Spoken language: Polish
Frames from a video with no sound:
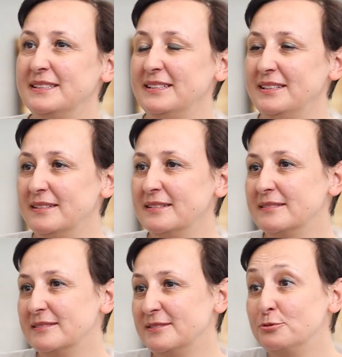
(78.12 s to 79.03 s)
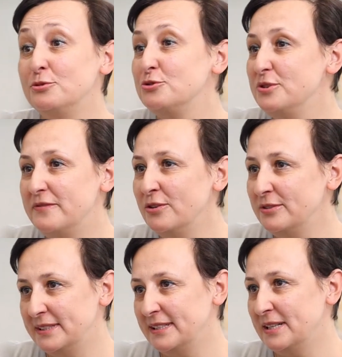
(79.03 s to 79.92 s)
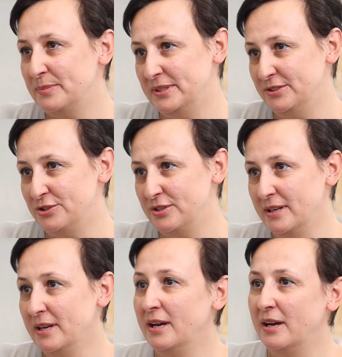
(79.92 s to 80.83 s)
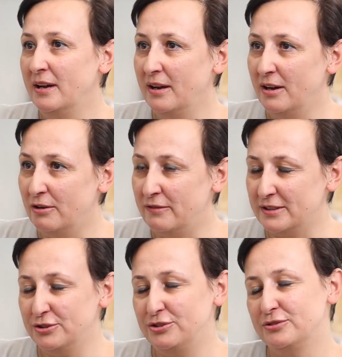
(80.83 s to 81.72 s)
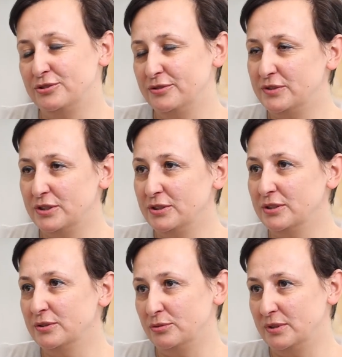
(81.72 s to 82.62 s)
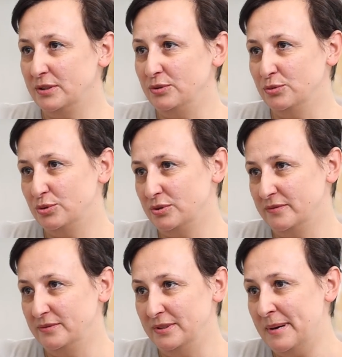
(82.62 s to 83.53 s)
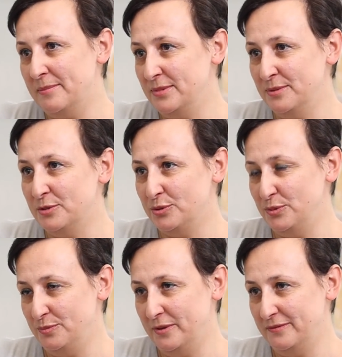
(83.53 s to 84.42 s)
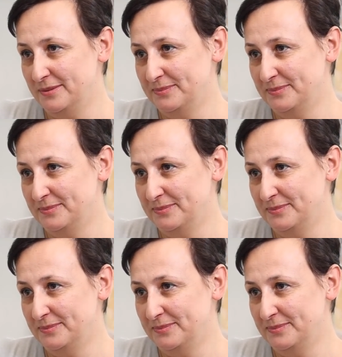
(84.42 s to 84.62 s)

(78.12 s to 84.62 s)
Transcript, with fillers: i już nie wygląda tak apetycznie. O wartości odżywczej tutaj już nie, ma, nie może być mowy.